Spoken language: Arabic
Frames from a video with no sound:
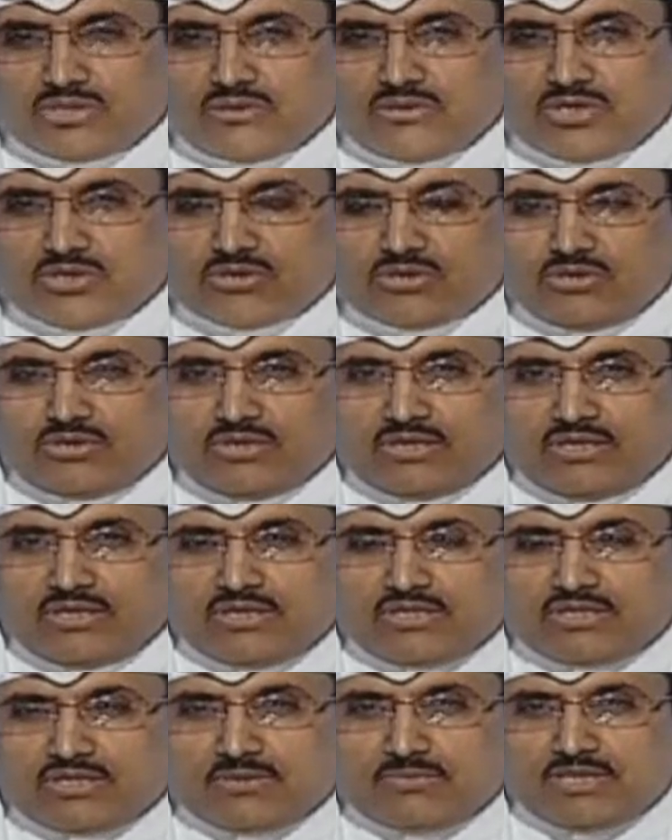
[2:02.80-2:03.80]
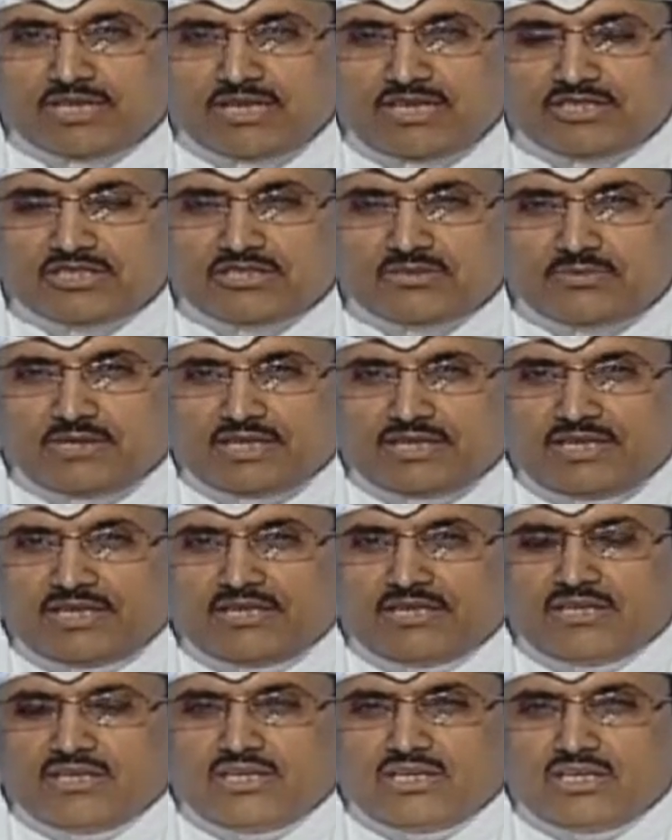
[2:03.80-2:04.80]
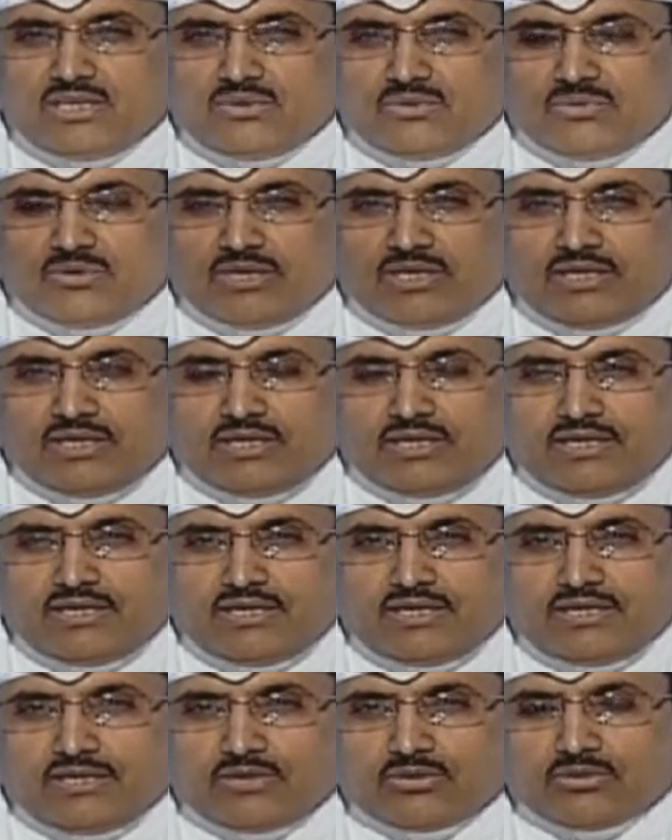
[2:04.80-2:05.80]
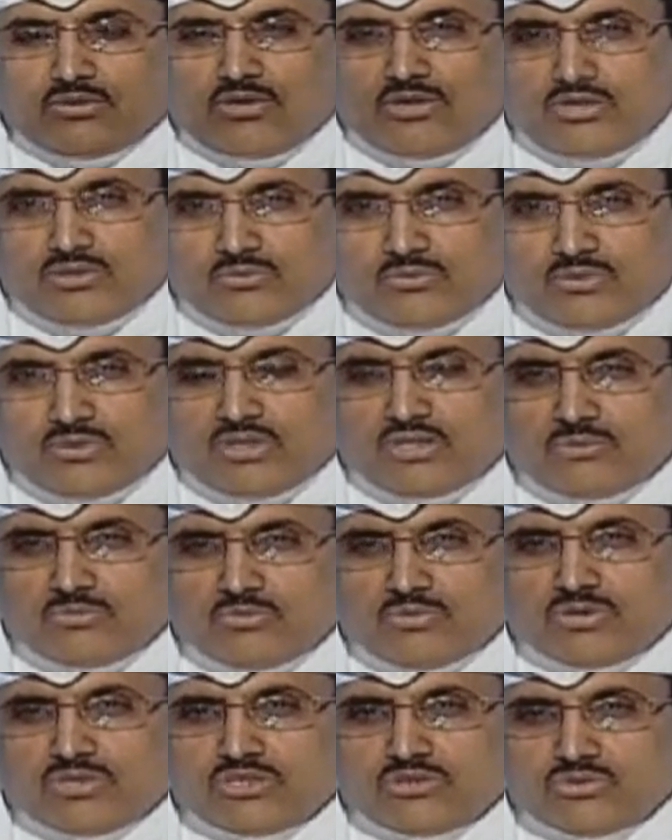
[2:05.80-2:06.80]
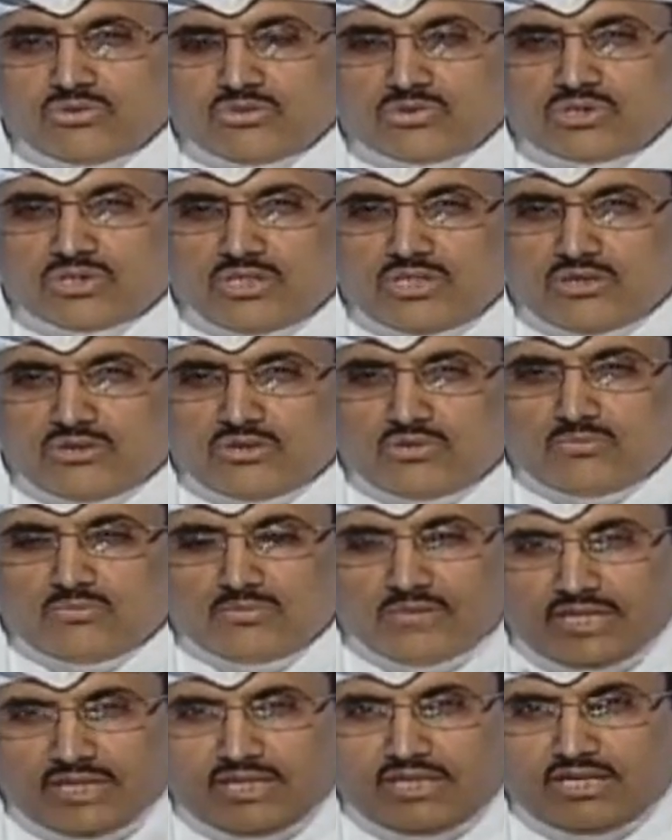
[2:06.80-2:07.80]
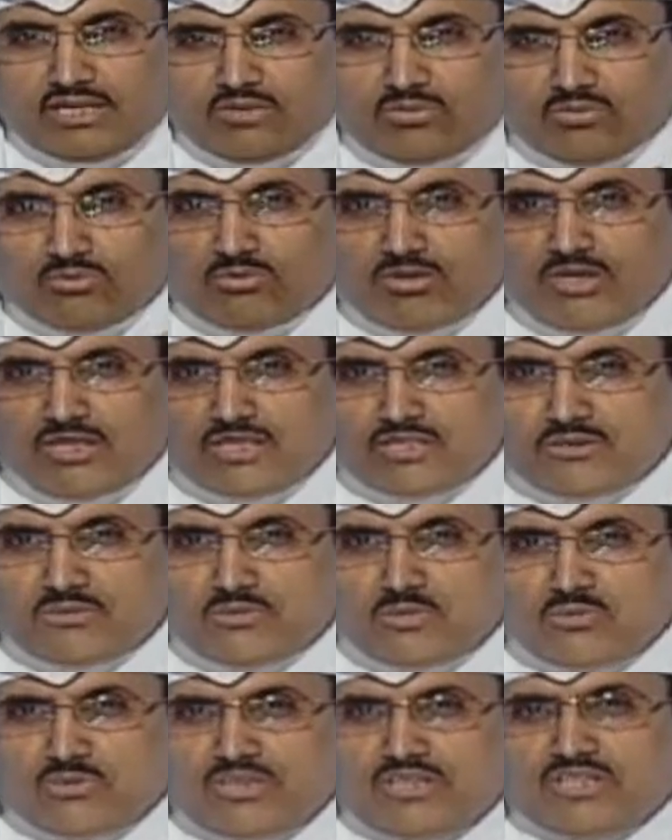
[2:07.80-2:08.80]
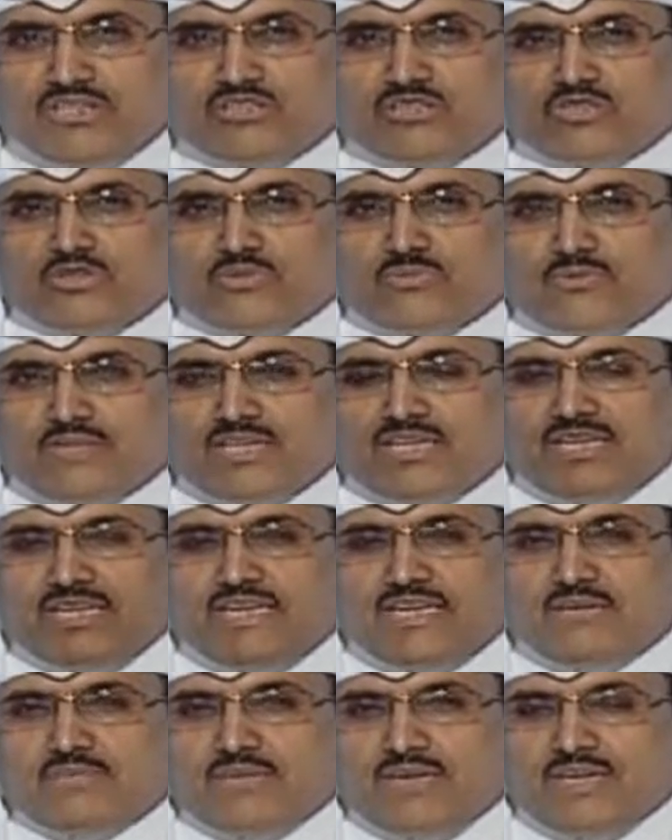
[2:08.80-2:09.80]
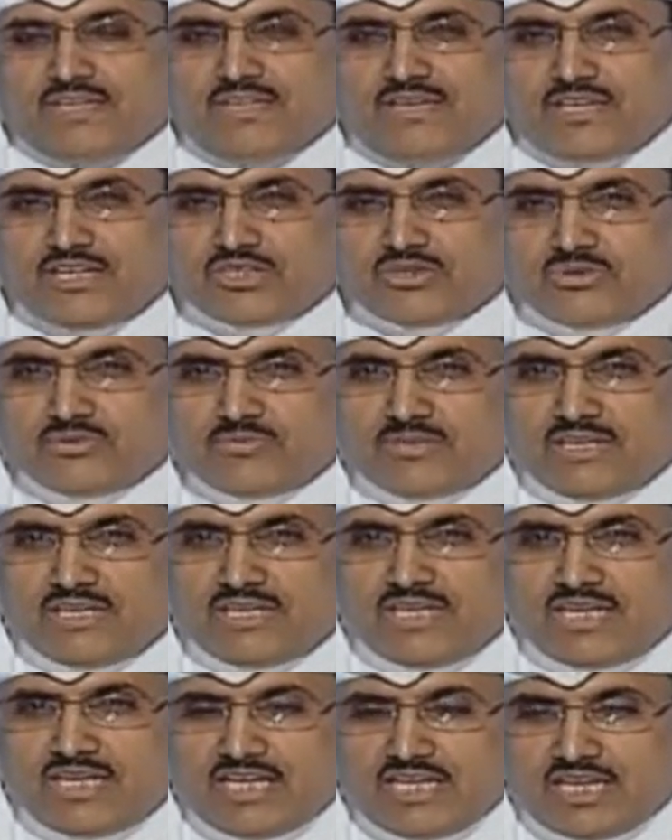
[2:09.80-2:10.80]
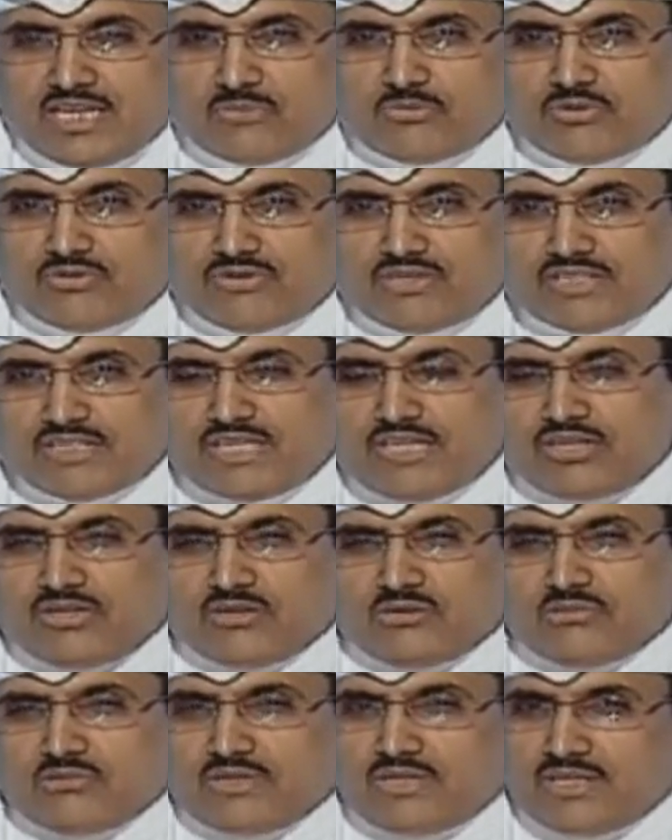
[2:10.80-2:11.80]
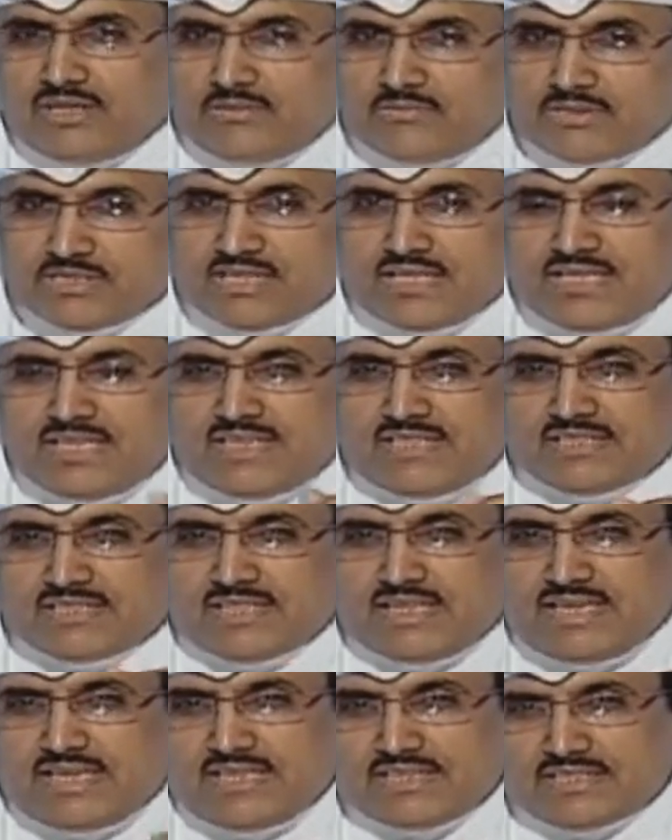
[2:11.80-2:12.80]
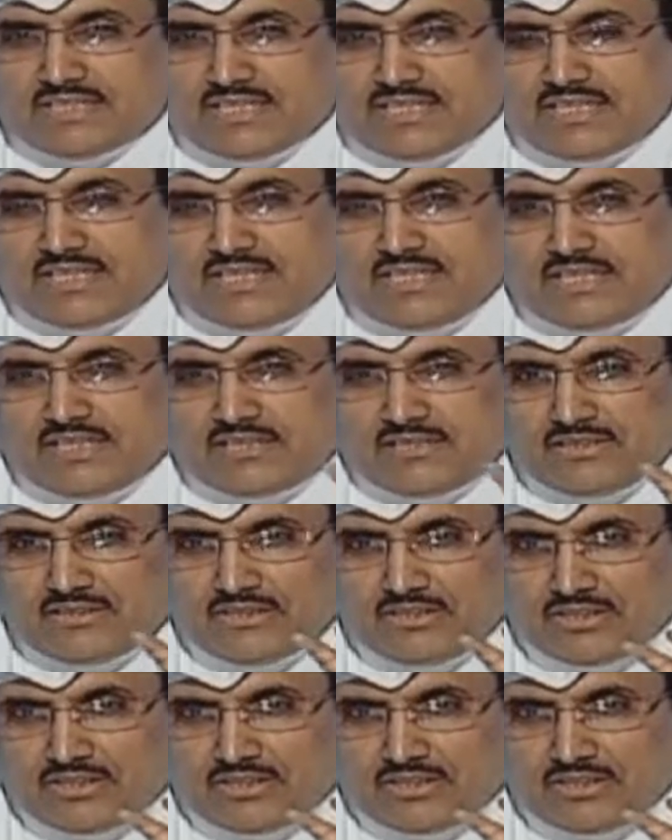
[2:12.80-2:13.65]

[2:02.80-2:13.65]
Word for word: التواصل الشبكة الاجتماعية وكل الأمور اللي ممكن توصلكم لنا والتي ممكن نعطيكم من خلالها بعض الأجوبة المفيدة لكم بس خلينا نطلع على تقرير